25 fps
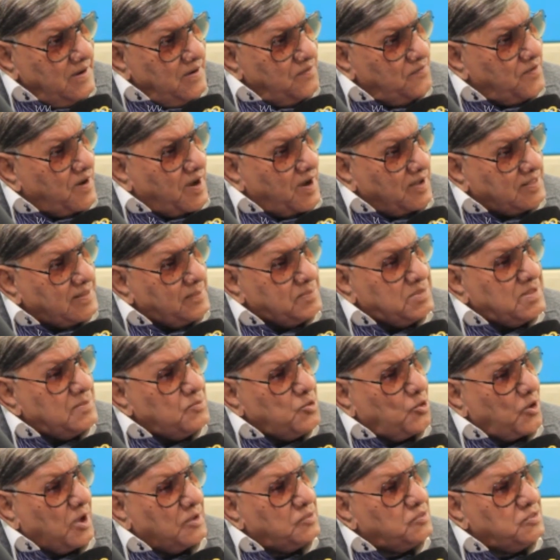فكتبت
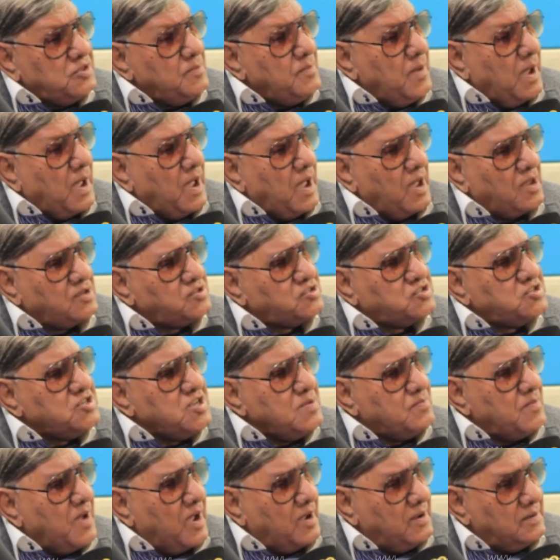مقدمة
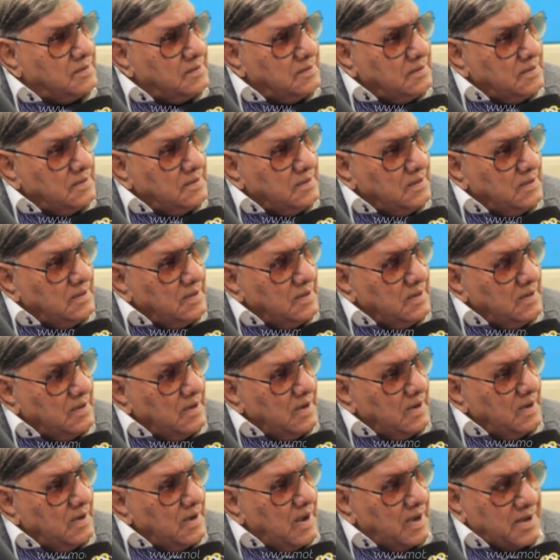عظيمة
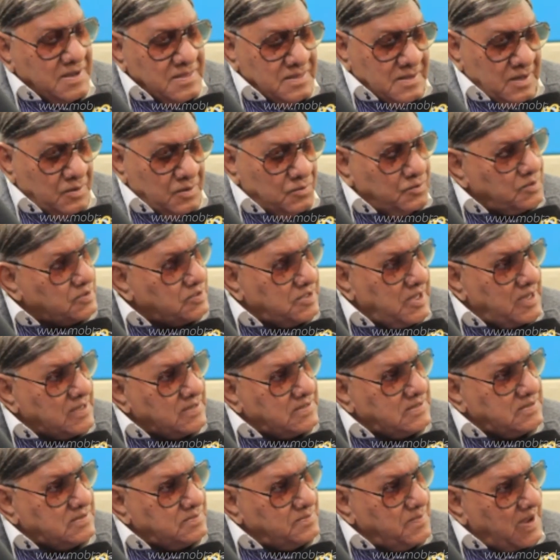لكن
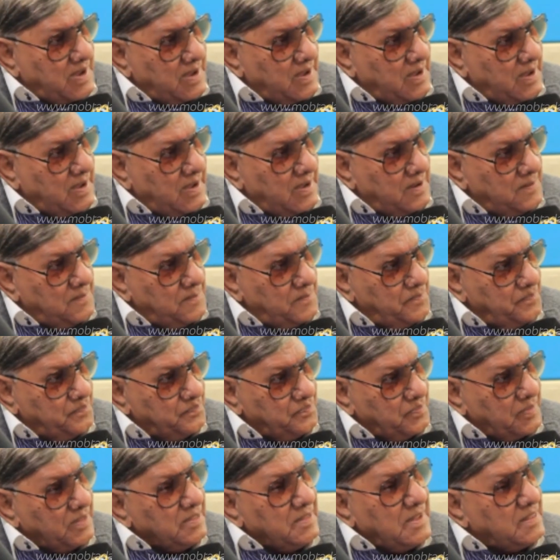الأستاذ بهاء
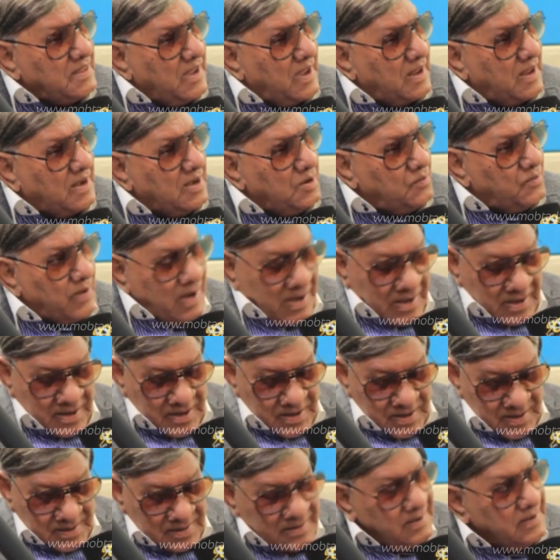نده لي وقال
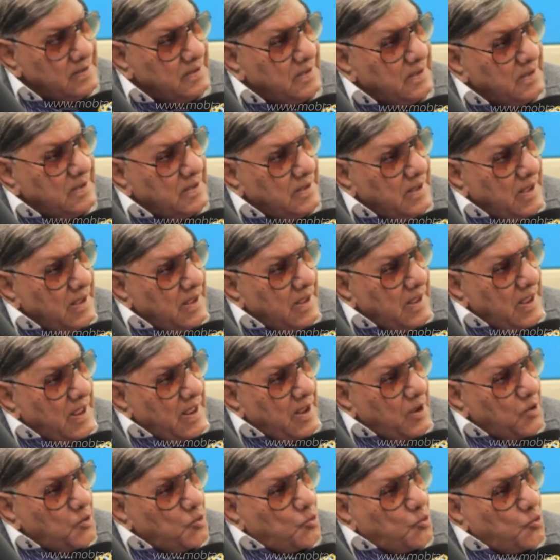لي
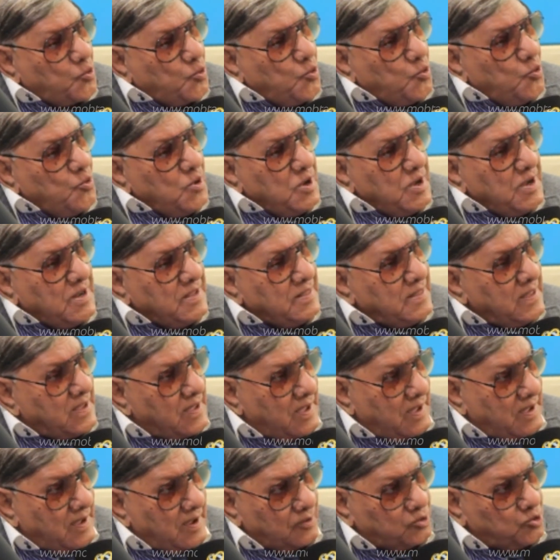كل
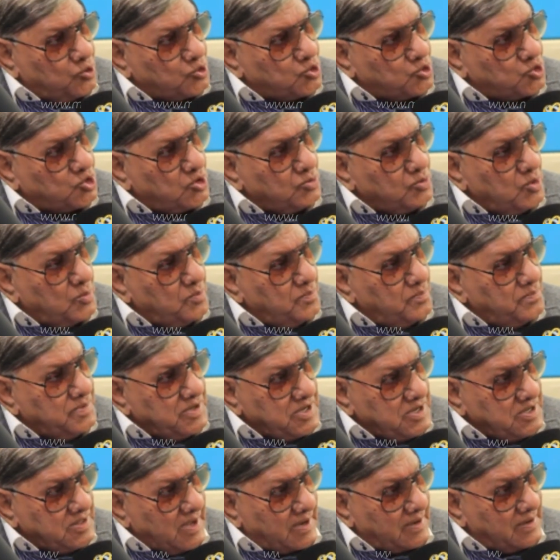ده هتشطبه
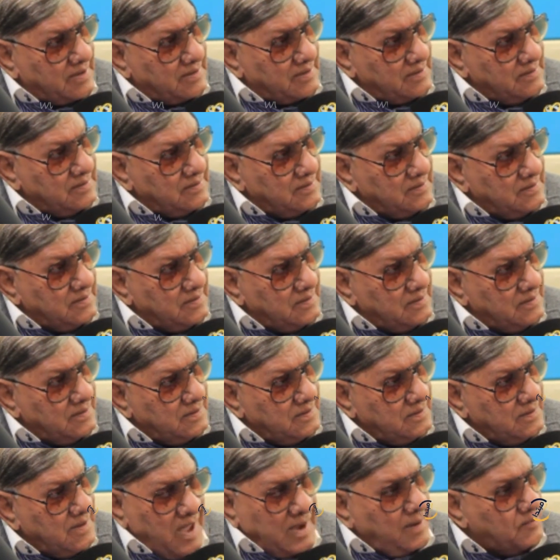بإيدك
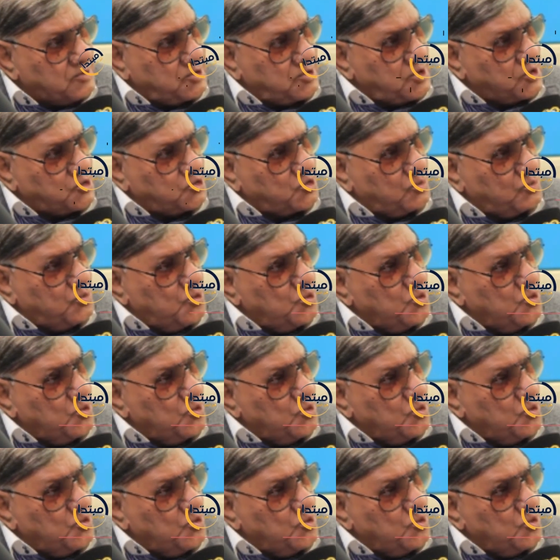أنا مش هشطبه